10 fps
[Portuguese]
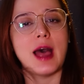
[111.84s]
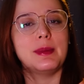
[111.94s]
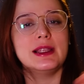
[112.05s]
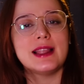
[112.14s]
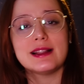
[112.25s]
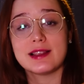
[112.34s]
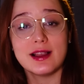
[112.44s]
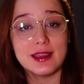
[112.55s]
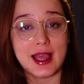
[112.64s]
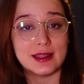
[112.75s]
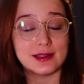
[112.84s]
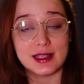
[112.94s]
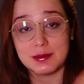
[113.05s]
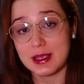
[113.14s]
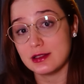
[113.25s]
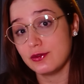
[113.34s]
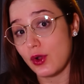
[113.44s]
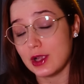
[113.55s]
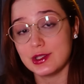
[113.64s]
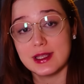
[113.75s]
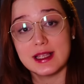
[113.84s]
Habilidades ranqueadas das mais fortes